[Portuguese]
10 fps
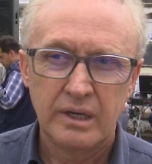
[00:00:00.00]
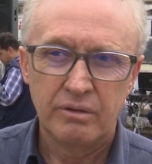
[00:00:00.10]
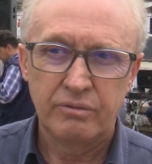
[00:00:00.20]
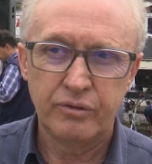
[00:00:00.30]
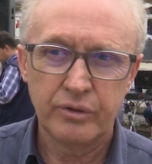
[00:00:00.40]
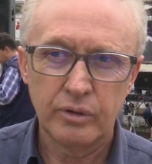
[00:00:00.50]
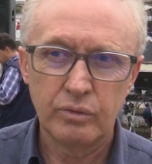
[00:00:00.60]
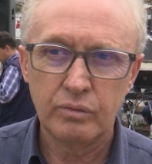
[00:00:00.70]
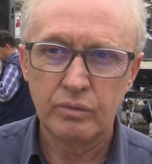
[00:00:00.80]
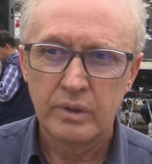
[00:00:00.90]

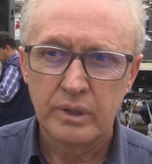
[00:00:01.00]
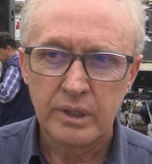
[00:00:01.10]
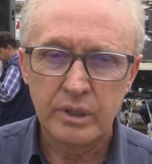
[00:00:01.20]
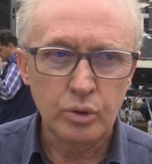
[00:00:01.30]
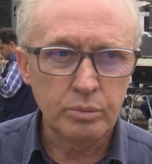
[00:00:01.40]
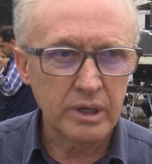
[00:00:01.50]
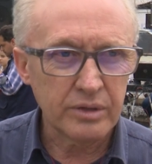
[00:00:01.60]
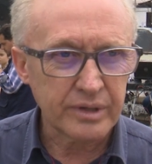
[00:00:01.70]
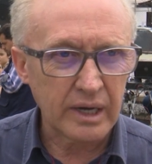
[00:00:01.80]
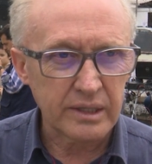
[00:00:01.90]
Foram
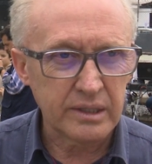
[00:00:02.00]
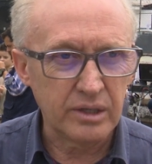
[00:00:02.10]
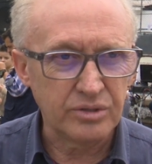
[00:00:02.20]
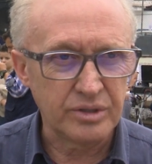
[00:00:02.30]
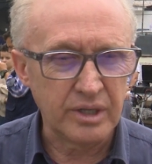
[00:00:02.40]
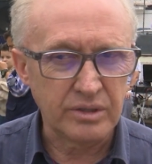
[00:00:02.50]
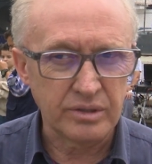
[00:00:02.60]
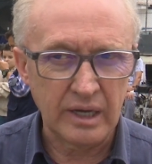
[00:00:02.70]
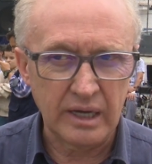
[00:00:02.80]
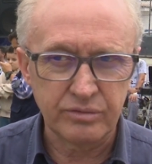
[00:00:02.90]
inúmeras carteiras de
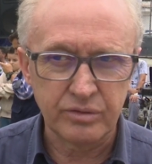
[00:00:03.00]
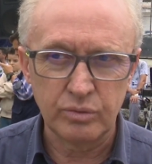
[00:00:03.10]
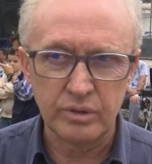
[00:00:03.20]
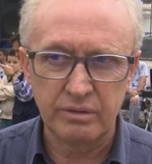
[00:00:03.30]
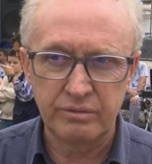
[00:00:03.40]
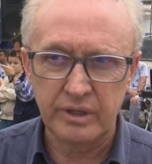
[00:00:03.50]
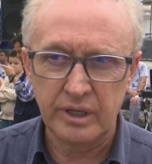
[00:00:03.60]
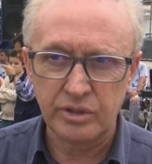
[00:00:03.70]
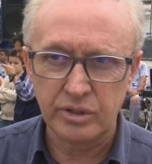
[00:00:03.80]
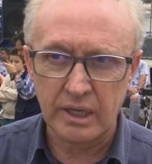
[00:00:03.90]
identidade segunda via
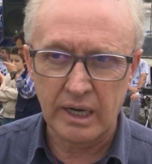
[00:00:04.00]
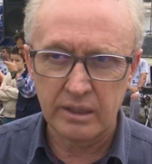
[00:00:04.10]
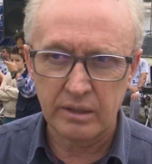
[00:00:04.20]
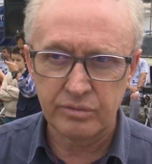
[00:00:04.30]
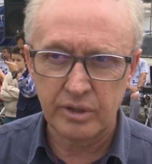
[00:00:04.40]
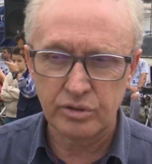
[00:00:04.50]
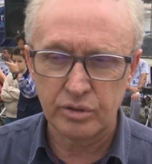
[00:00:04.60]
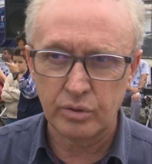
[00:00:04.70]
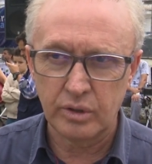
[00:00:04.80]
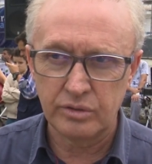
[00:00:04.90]
retiradas,
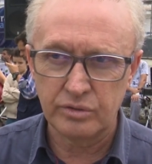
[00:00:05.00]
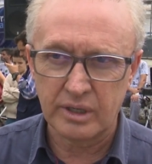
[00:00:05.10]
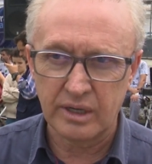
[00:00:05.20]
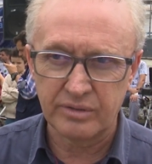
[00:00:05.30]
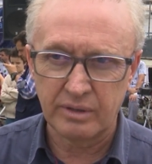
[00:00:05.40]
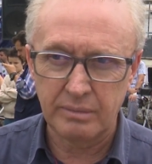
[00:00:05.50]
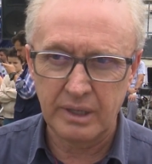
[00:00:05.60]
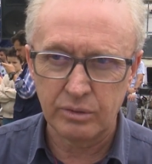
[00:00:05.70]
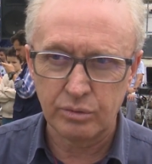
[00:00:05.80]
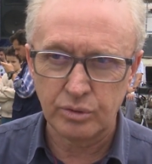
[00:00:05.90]
certidões de
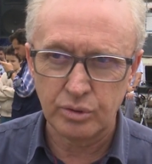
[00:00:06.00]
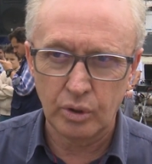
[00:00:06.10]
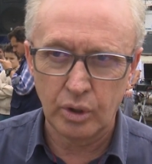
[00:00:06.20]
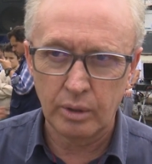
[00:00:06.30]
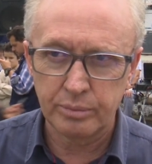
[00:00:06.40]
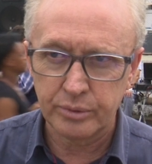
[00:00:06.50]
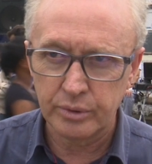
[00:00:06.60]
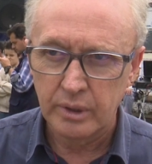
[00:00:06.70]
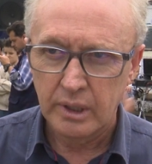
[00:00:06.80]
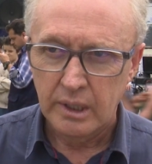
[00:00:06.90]
casamento, de
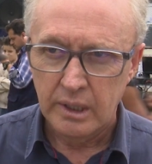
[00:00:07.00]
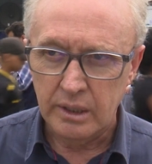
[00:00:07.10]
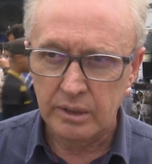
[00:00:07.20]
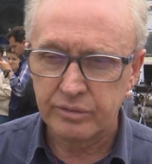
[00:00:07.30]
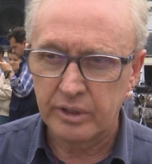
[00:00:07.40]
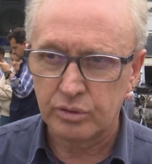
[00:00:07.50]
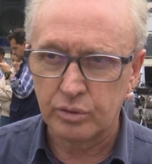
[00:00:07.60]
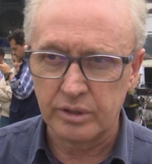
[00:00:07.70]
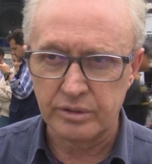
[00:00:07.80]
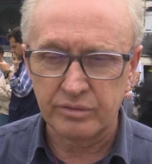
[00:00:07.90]
óbito e
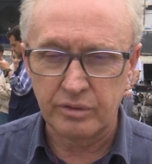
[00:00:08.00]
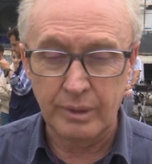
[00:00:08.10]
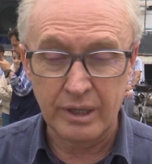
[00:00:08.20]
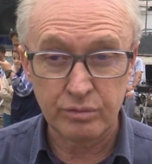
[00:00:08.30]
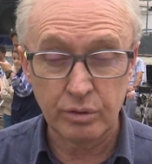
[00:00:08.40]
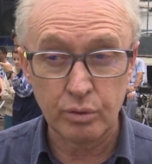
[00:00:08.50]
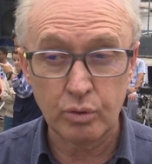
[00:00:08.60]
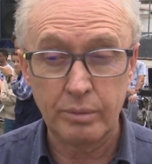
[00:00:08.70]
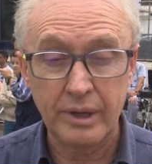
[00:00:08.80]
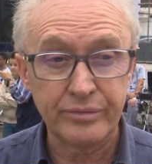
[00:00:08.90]
certidões de nascimento são
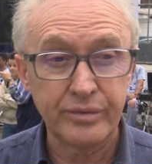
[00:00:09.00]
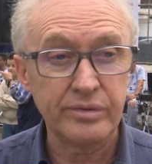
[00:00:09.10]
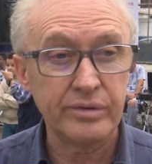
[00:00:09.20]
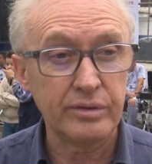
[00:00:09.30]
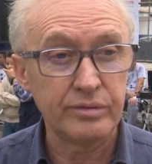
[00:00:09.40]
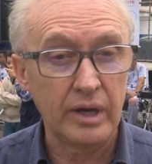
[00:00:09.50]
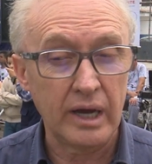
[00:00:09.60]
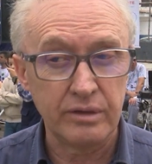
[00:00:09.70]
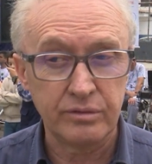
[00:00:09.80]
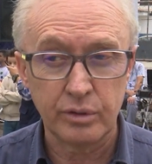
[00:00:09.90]
documentos
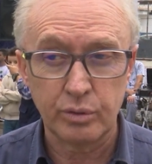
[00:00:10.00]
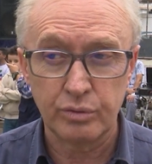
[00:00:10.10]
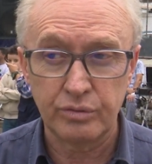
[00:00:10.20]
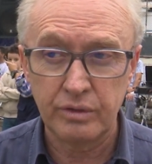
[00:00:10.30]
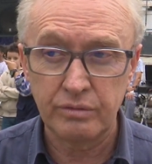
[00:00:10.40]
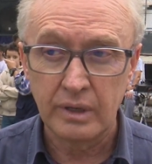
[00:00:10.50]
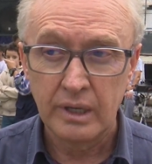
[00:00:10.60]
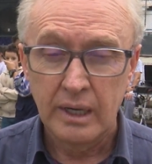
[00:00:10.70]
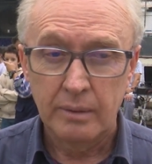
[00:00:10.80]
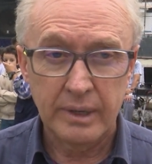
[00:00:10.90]
essenciais, inclusive,
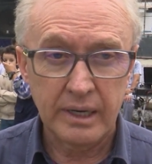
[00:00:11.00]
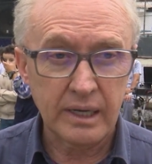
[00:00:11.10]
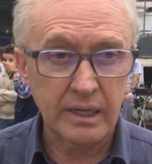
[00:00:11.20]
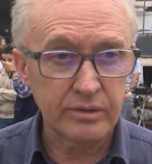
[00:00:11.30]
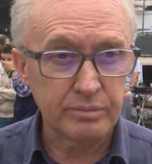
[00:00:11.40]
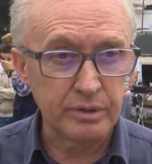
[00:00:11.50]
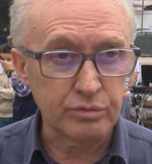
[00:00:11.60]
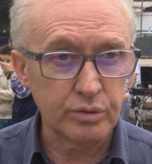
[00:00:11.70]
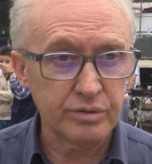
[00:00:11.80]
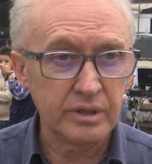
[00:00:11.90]
para aquelas
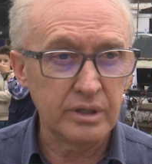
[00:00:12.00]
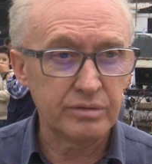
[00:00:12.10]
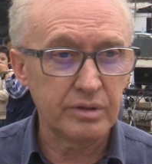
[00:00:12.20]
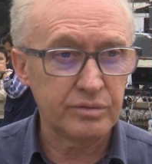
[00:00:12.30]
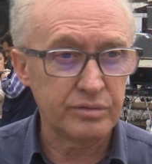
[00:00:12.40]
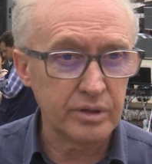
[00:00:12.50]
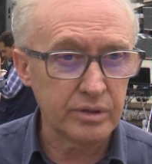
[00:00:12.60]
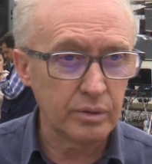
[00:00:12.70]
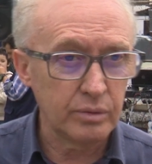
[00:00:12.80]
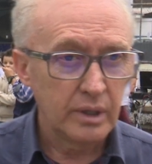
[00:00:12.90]
pessoas que
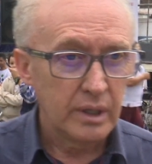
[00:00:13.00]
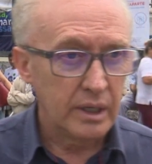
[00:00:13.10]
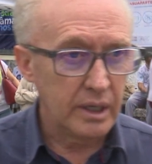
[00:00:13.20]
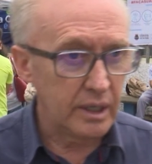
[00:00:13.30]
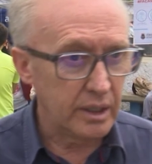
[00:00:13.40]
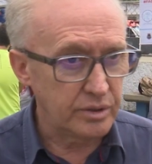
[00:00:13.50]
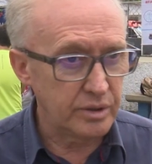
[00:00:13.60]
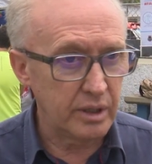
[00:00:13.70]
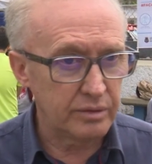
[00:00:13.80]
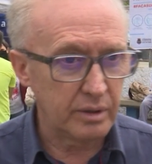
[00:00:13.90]
necessitam é,
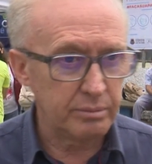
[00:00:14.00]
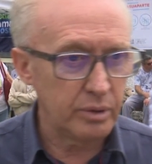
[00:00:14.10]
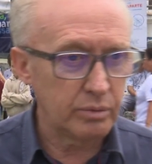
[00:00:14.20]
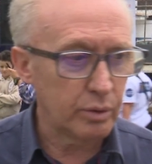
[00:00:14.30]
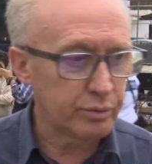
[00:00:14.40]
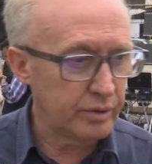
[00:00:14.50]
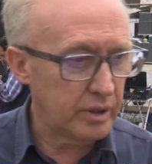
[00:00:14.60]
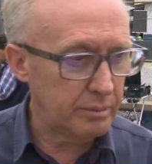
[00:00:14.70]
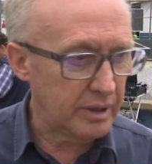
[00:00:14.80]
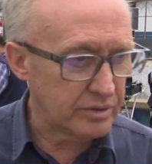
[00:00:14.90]
de receber um
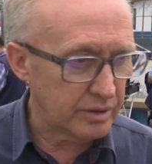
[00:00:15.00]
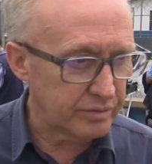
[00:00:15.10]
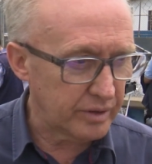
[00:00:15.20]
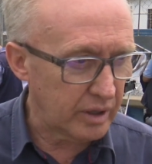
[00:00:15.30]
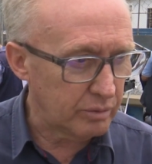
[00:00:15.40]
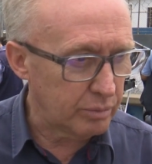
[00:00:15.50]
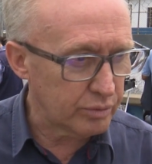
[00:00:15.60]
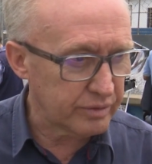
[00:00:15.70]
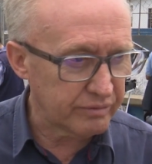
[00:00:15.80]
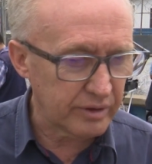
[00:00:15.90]
auxílio emergencial,
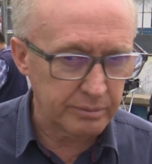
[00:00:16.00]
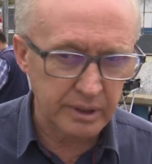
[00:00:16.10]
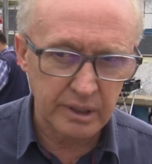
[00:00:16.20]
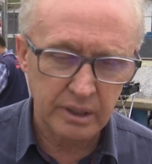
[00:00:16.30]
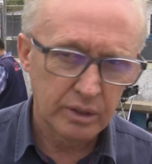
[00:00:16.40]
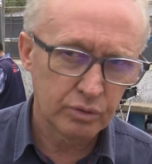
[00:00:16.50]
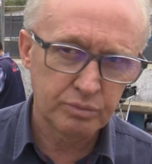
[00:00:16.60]
Bolsa Família, os